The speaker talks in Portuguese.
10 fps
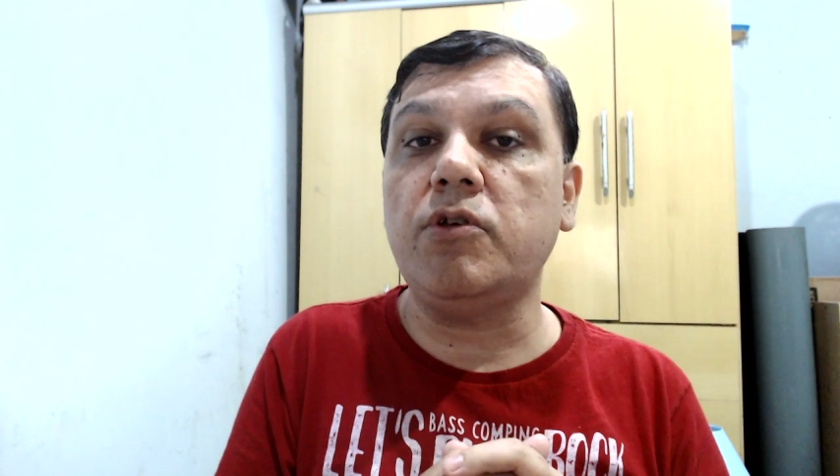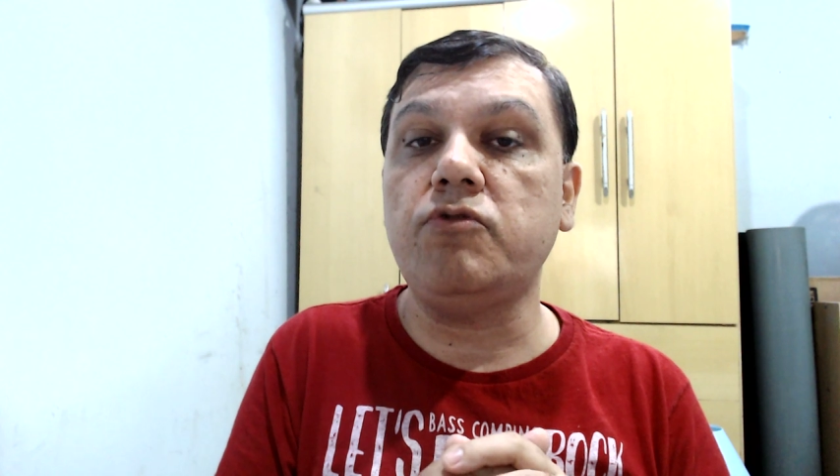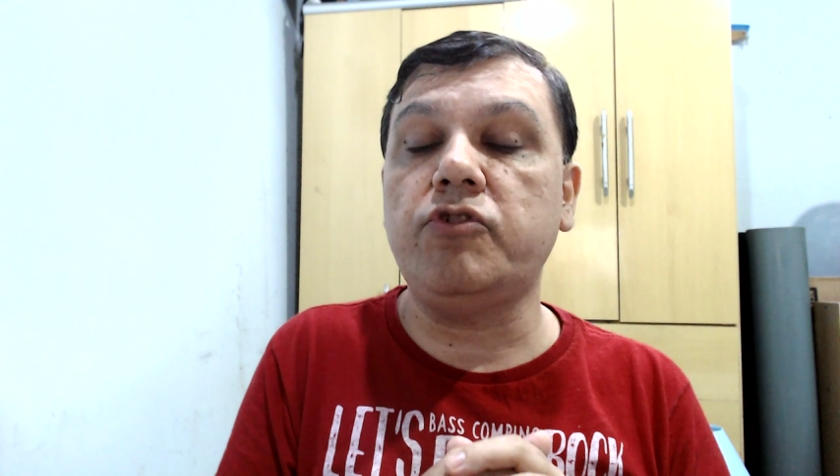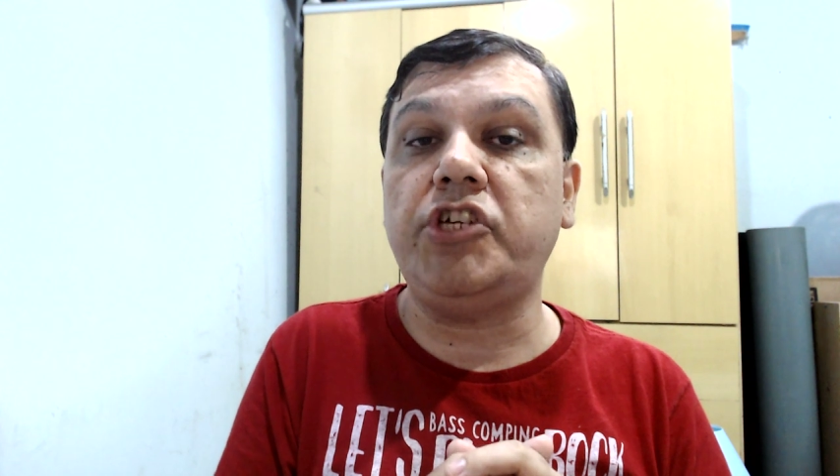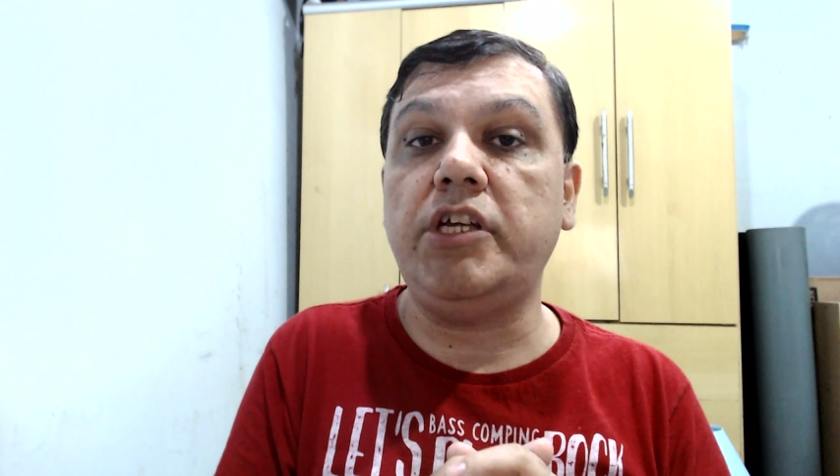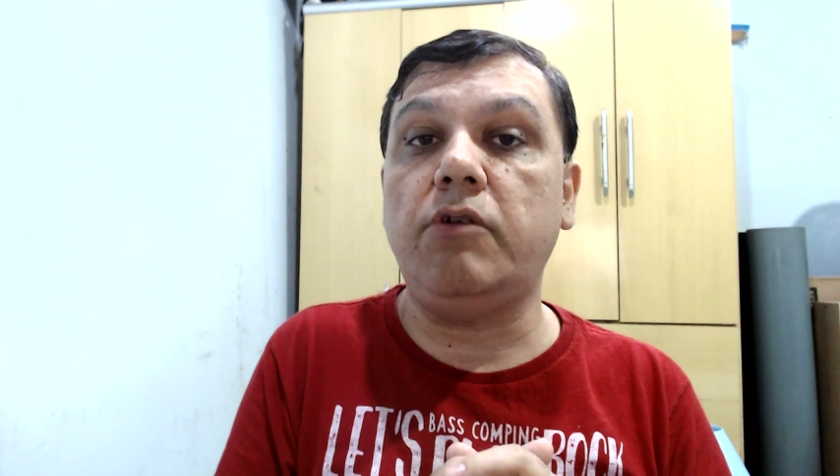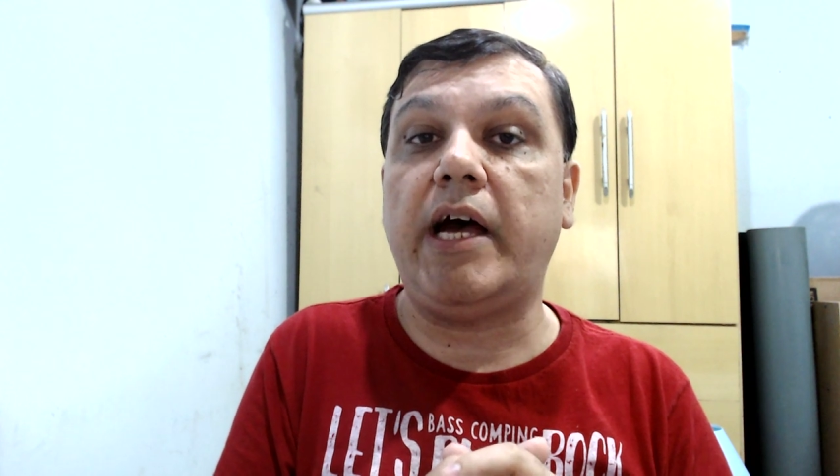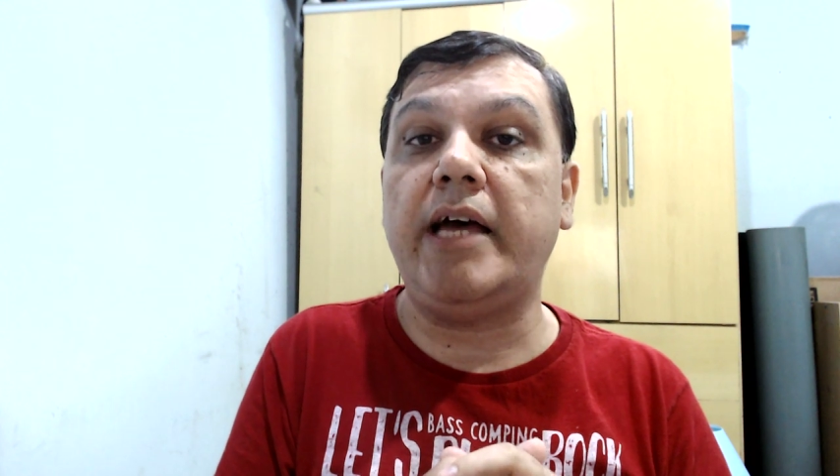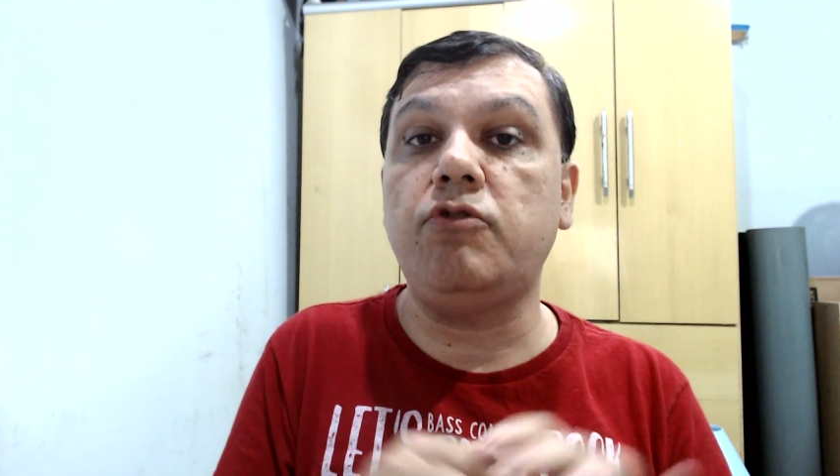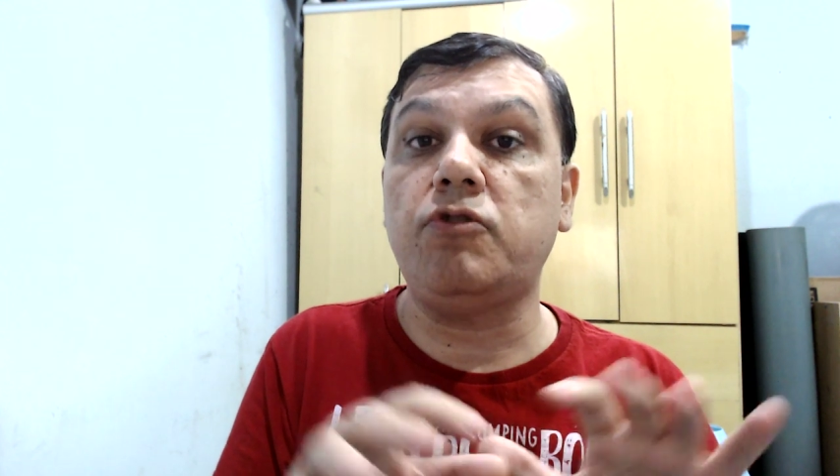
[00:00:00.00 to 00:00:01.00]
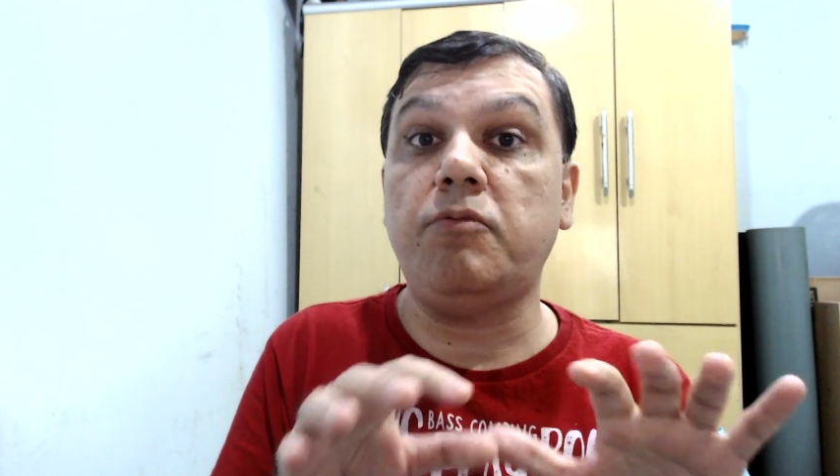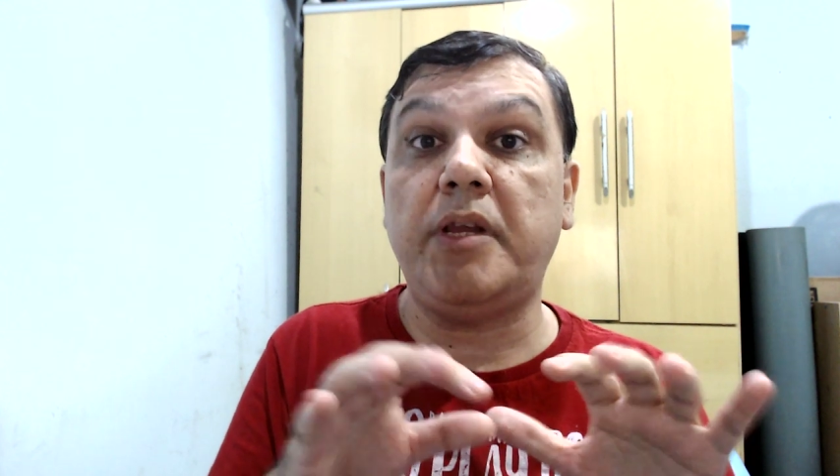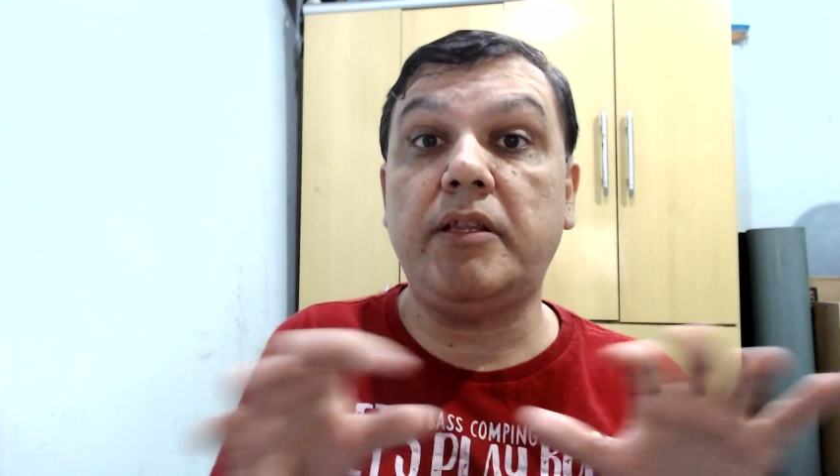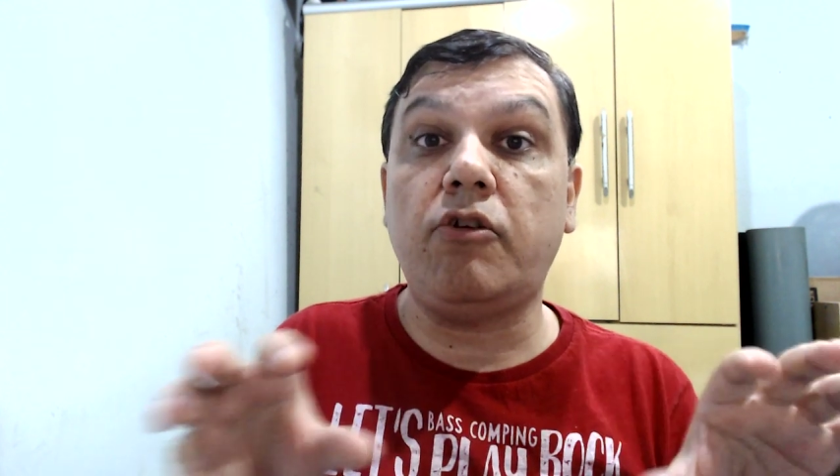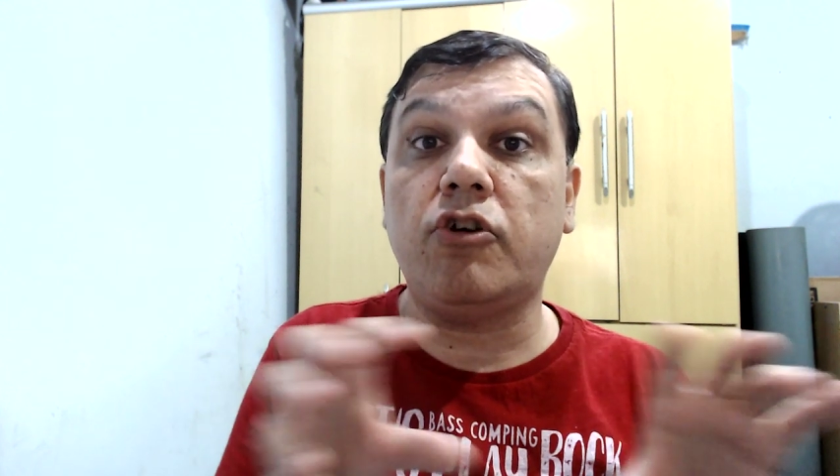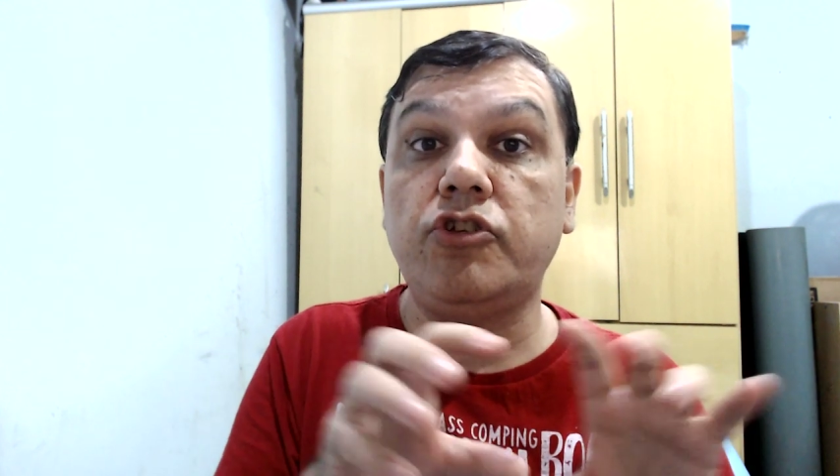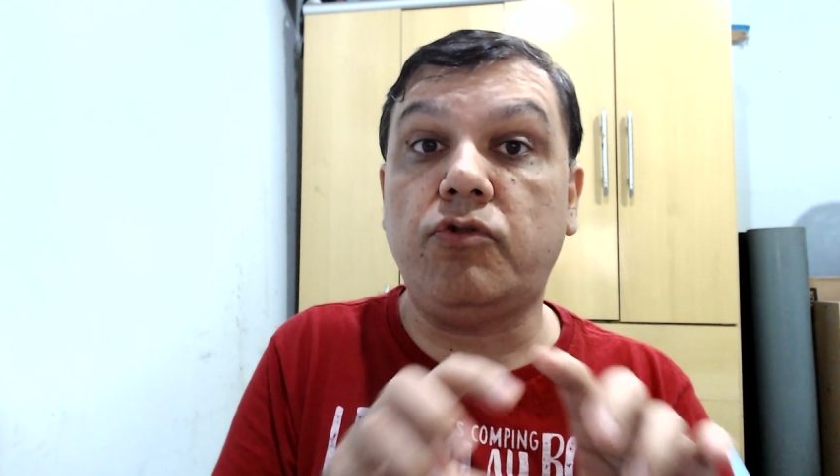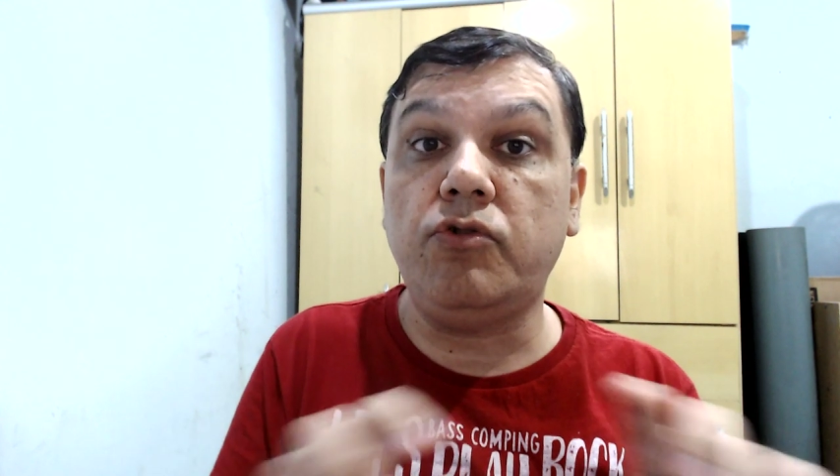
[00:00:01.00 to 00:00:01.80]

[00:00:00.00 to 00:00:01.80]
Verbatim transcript: a surgir o rádio super heterógeno